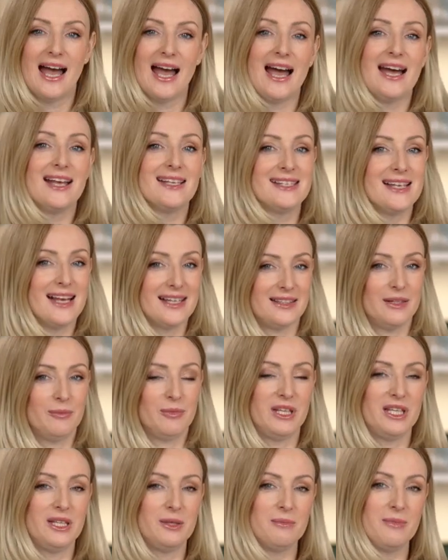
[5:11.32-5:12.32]
A zatem,
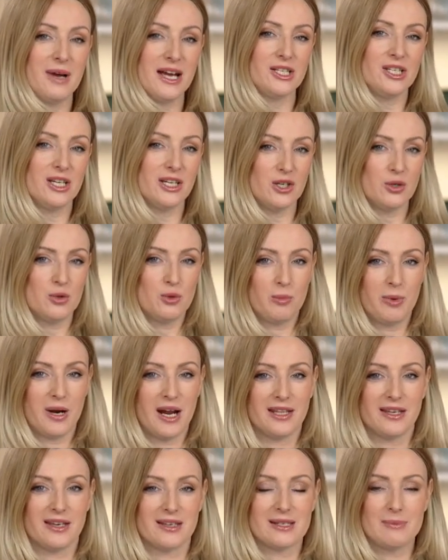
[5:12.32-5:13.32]
kiedy macie jakieś
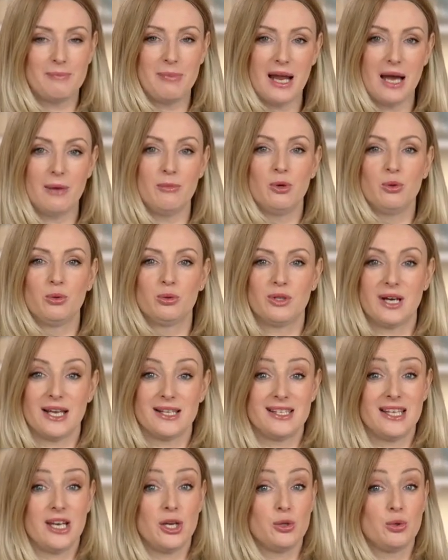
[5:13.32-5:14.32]
ubranie z plamą, która
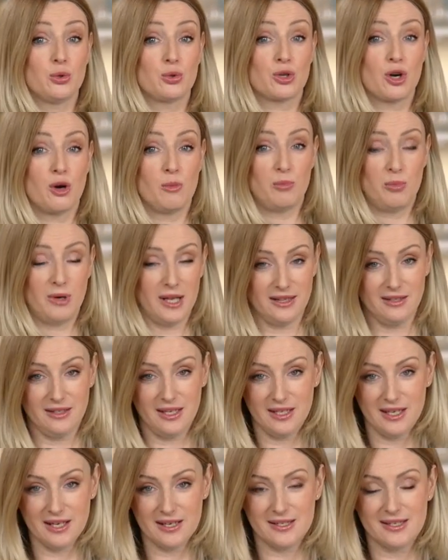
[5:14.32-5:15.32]
zejść już
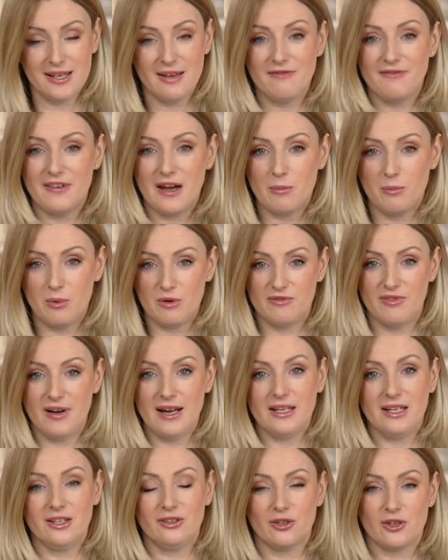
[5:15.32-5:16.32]
kompletnie nie chce,
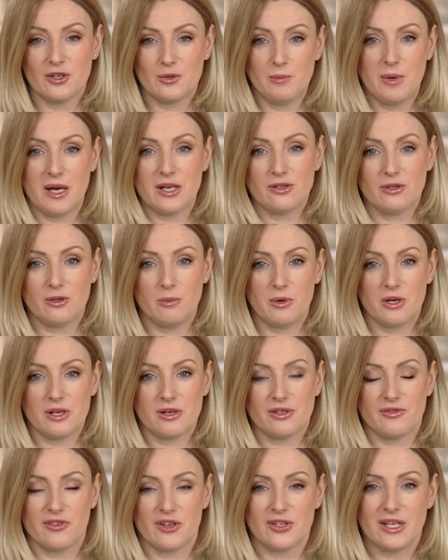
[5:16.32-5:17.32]
farbowanie to jest bardzo dobre
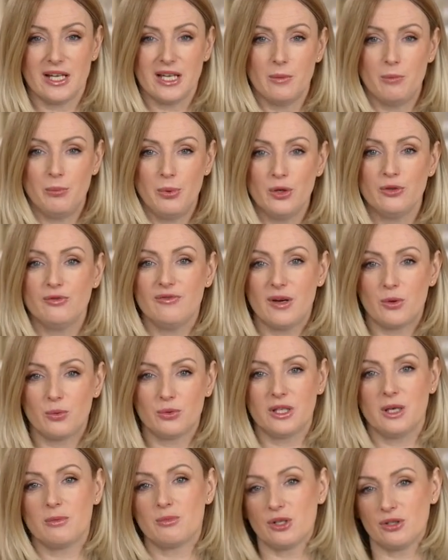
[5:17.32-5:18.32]
rozwiązanie pod
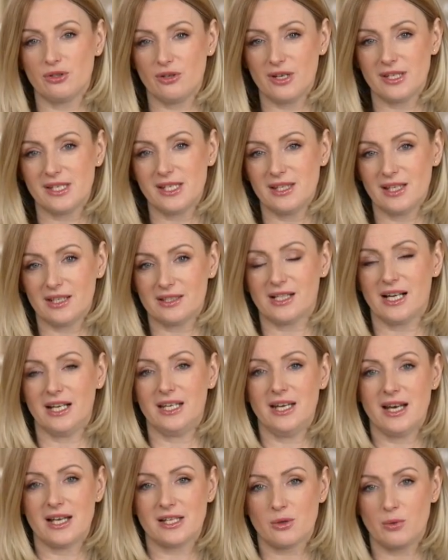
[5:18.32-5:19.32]
warunkiem, że to jest jednak
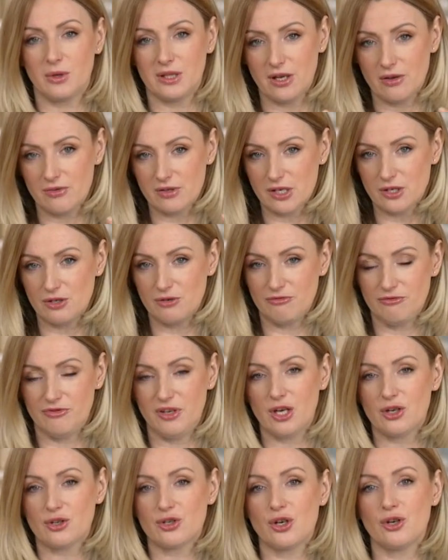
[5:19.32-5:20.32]
tkanina składająca się w
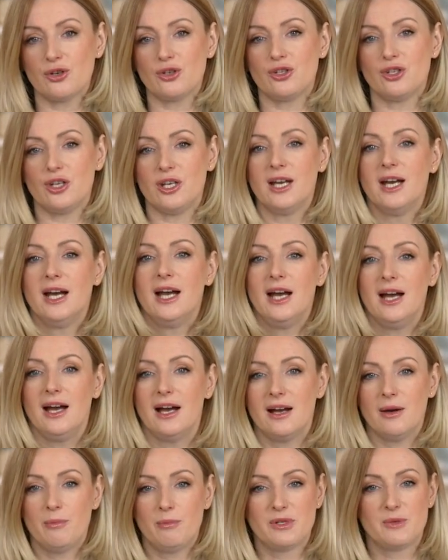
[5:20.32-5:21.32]
większości
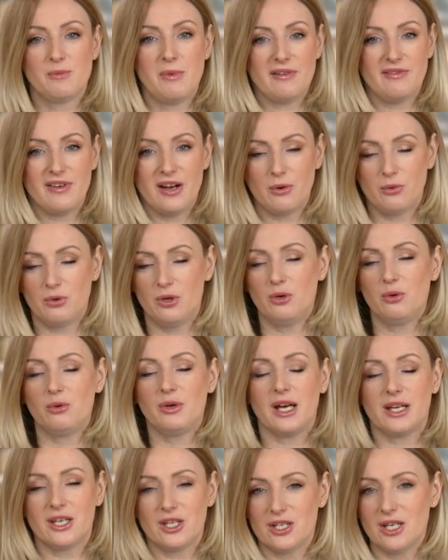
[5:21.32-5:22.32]
e, z bawełny lub
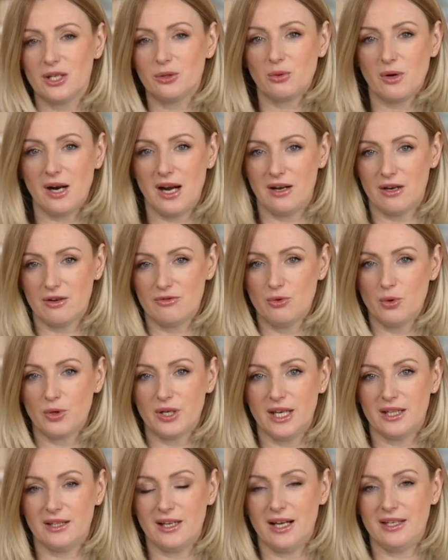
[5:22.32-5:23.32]
jakichś naturalnych
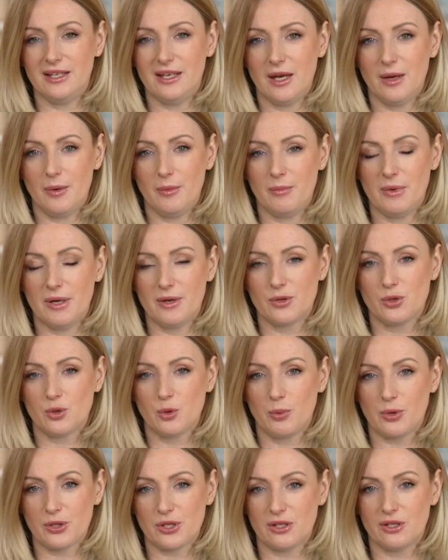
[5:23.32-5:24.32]
włókien, a nie e,
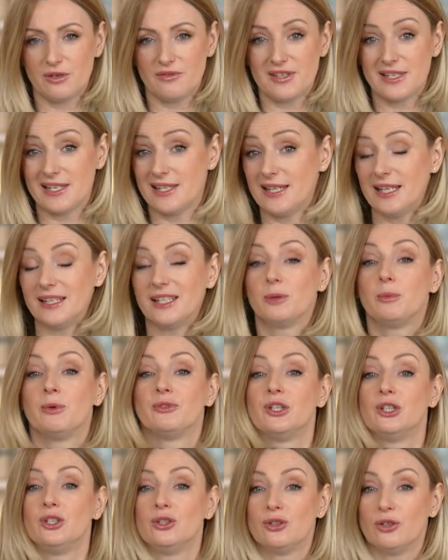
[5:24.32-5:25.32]
stuprocentowy syntetyk, bo
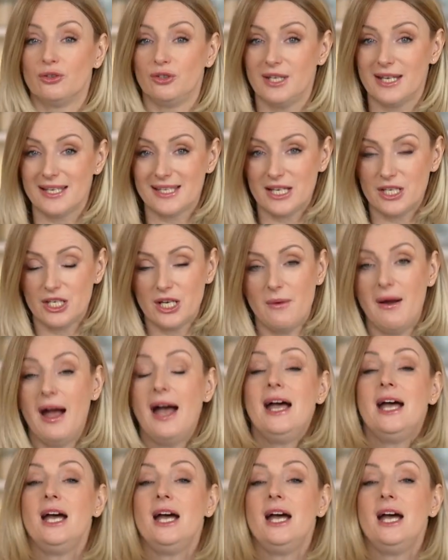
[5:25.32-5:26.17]
wtedy to nie zadziała.